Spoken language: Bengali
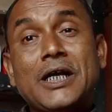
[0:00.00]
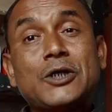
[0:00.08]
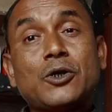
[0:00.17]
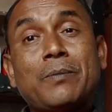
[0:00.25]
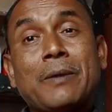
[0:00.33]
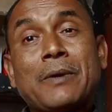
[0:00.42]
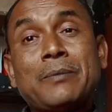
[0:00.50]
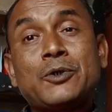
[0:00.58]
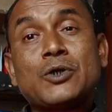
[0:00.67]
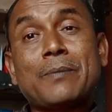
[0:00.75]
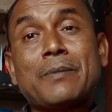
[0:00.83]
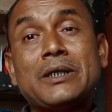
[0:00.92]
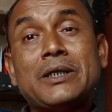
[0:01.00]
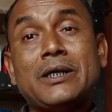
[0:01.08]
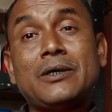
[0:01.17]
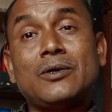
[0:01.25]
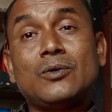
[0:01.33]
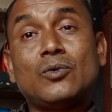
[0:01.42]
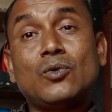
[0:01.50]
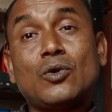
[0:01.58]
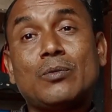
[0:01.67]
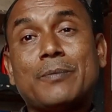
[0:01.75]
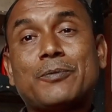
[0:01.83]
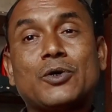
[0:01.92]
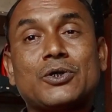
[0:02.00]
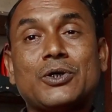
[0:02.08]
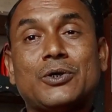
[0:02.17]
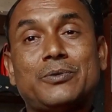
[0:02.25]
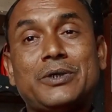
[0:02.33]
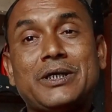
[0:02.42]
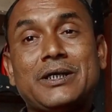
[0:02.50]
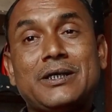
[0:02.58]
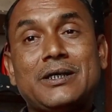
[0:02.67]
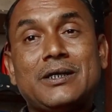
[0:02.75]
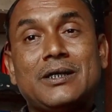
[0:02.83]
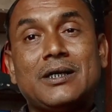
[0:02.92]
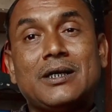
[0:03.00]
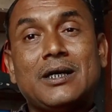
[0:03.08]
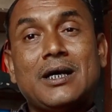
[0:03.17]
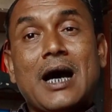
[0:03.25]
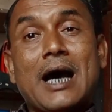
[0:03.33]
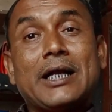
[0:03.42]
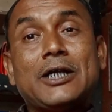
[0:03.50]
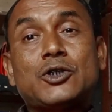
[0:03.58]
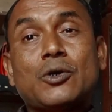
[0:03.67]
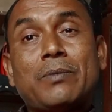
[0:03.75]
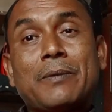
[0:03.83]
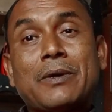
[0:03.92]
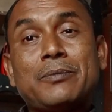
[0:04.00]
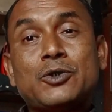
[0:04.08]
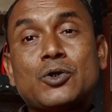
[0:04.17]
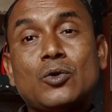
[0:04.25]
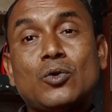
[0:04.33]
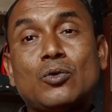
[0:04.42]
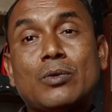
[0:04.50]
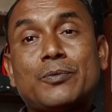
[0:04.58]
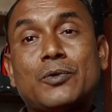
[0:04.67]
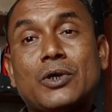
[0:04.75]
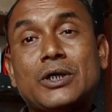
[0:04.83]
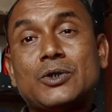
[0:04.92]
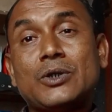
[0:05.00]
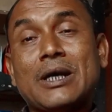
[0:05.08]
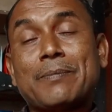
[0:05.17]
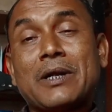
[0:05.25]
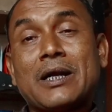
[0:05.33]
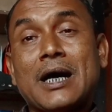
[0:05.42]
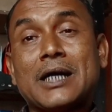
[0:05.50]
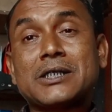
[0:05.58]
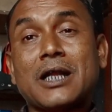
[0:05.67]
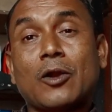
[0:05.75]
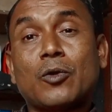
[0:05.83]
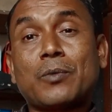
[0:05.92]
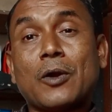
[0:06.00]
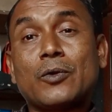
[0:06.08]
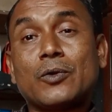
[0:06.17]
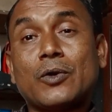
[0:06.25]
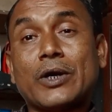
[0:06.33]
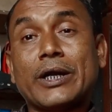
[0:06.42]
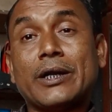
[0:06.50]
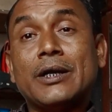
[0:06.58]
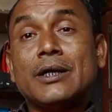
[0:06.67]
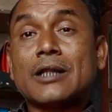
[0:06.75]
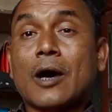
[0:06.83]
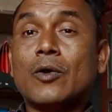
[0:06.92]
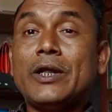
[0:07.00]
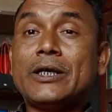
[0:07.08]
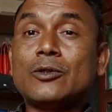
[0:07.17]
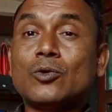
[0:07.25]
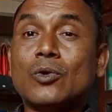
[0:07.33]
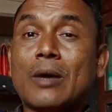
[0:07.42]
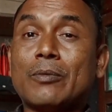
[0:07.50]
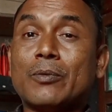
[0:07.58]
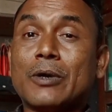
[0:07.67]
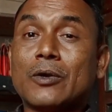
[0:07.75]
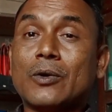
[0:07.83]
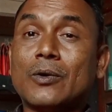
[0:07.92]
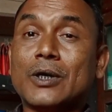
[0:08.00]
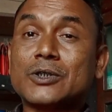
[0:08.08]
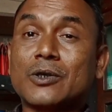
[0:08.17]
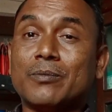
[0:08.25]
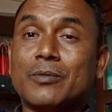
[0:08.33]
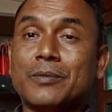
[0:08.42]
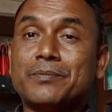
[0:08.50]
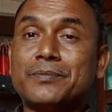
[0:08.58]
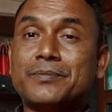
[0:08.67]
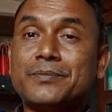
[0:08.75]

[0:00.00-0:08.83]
এইসব ব্যাপার বিষয়ে আপনাদের অনুভব করতে হবে আর এইসব ব্যাপার বিষয়ে অনুভব করে যদি আপনারা হাঁস লালন পালন করেন তাহলেই কিন্তু লাভবান হওয়া সম্ভব